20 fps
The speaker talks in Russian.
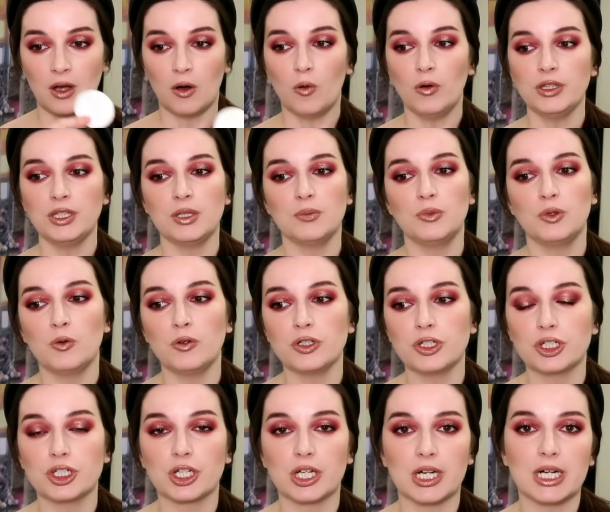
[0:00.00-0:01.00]
Он
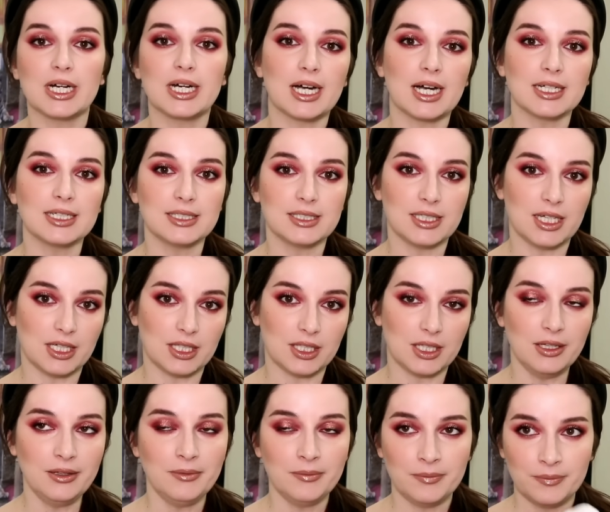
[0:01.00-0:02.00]
немножечко
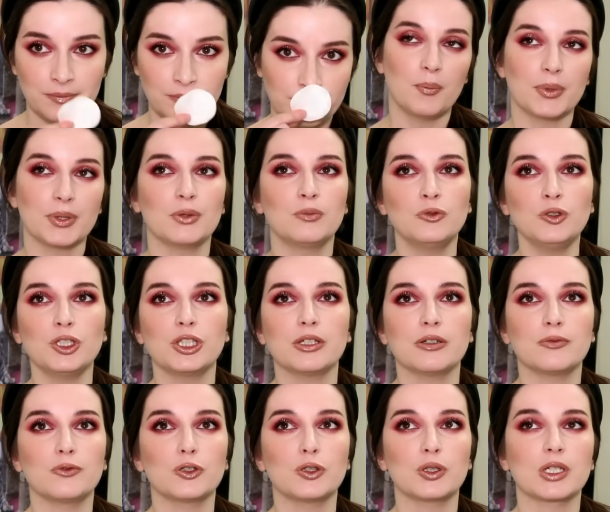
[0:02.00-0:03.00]
осенний, потому
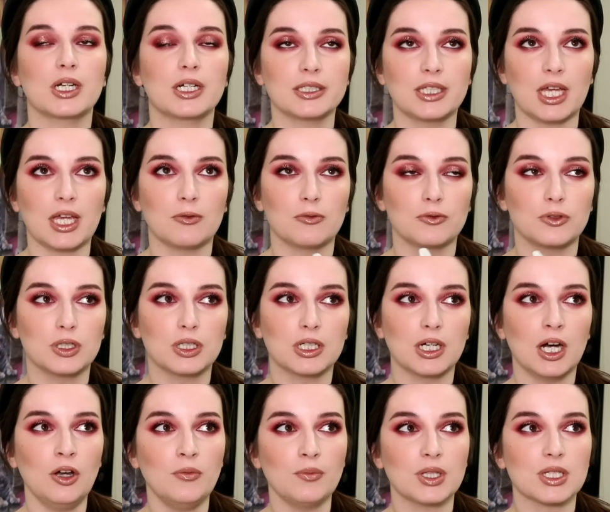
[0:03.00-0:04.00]
что вот когда я
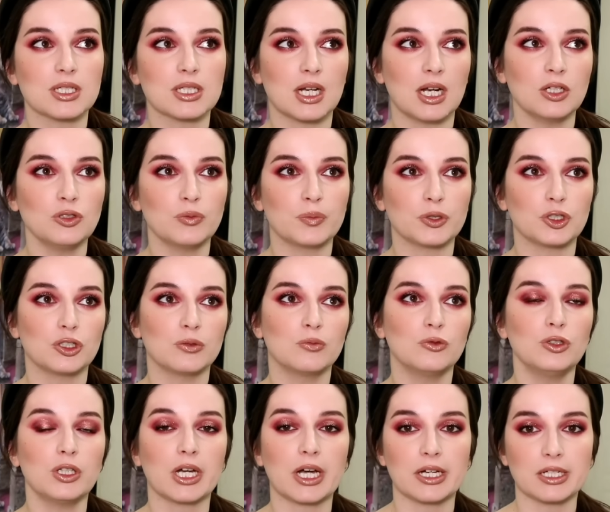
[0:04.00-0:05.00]
вдыхаю, мне сразу
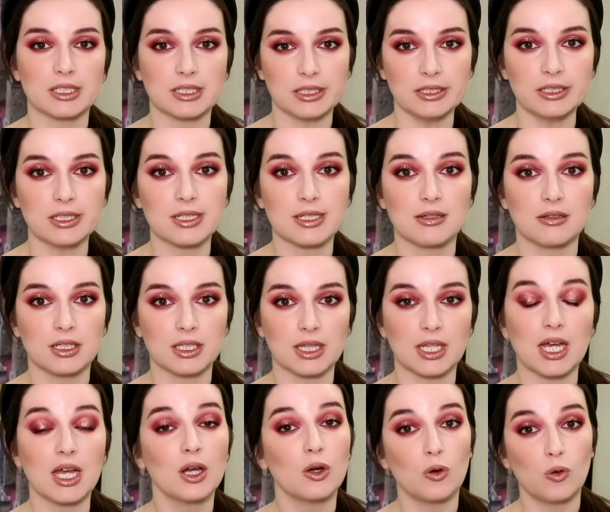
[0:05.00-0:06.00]
почему-то картинка
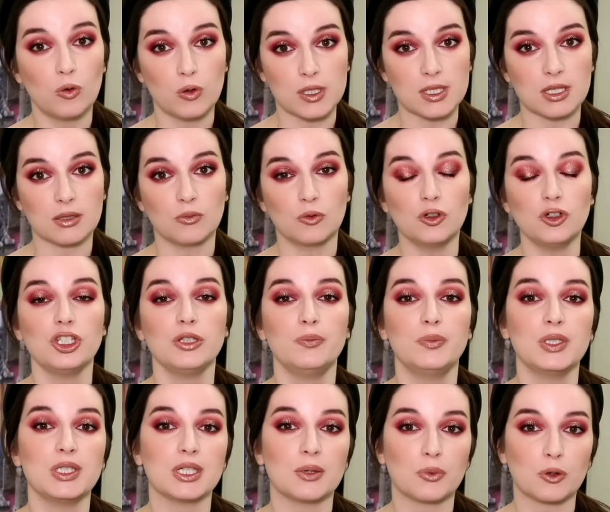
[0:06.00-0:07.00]
«Золотая осень». Может
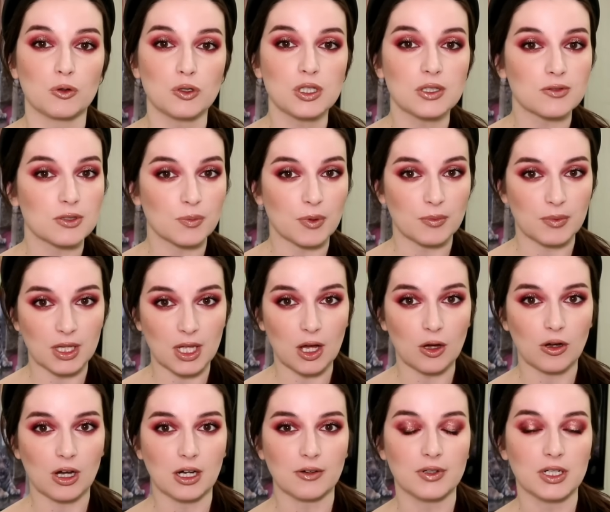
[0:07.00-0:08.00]
быть, я просто
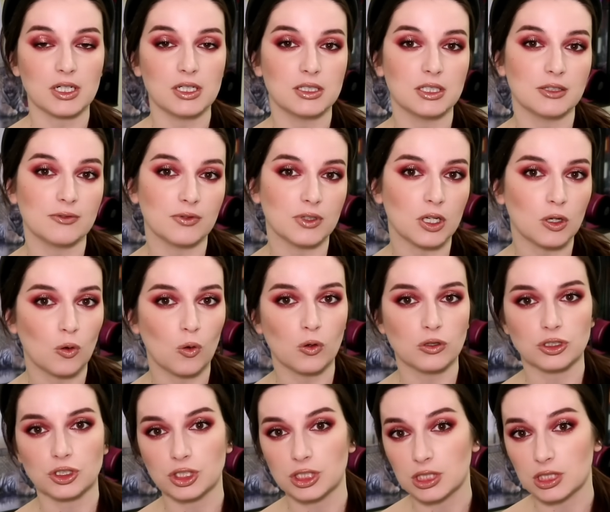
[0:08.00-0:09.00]
вспоминаю, как выглядит
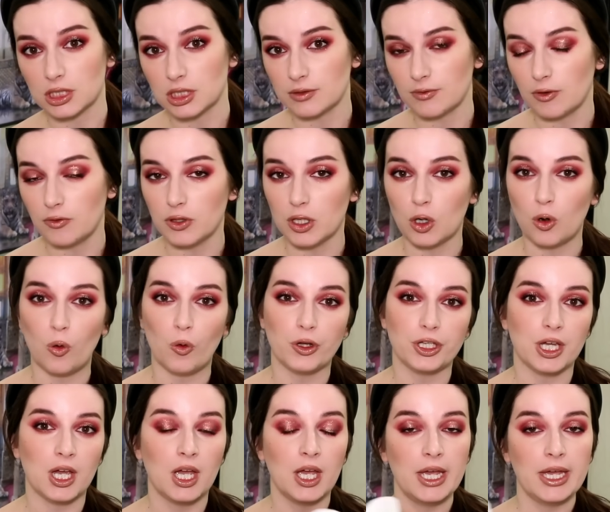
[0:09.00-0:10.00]
флакон, жидкость во
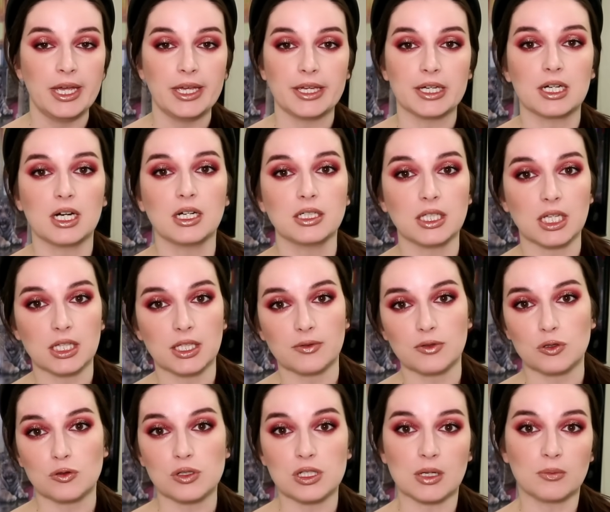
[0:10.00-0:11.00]
флаконе, и как-то это
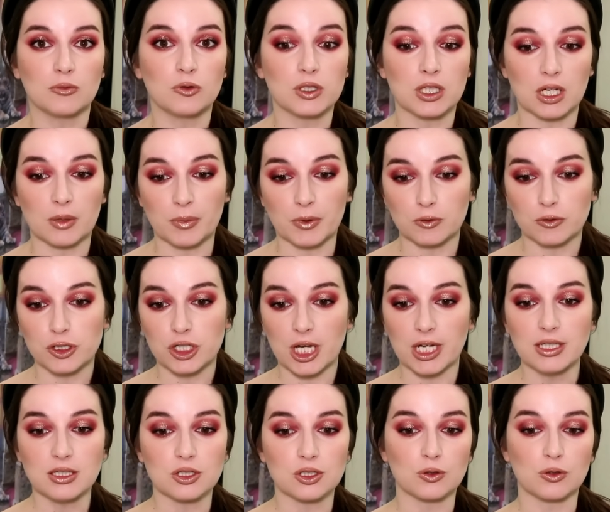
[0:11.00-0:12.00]
все само так
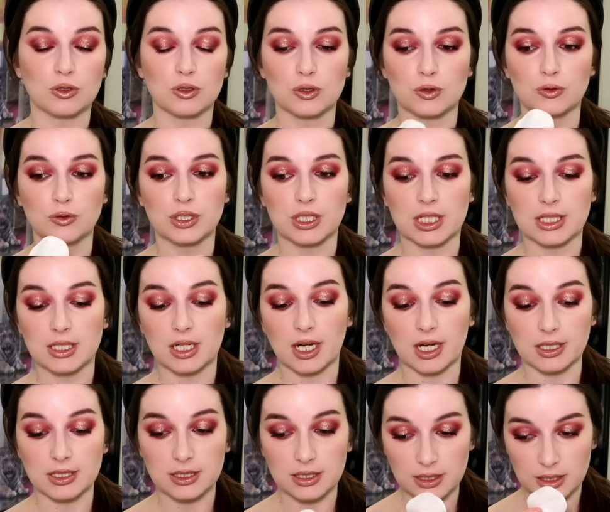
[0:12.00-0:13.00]
получается, что рисуются эти
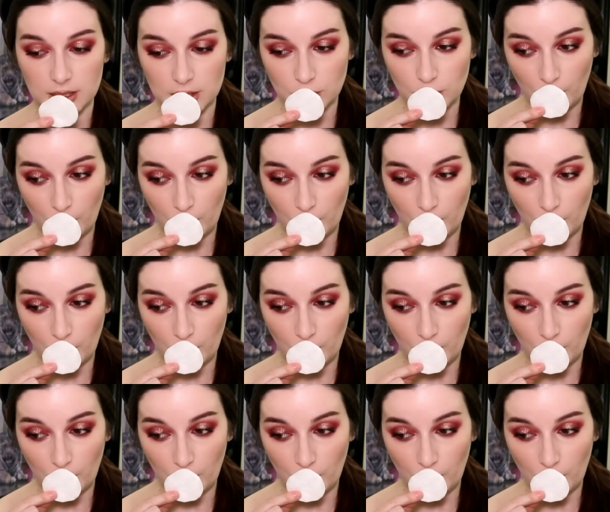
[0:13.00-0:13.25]
картинки.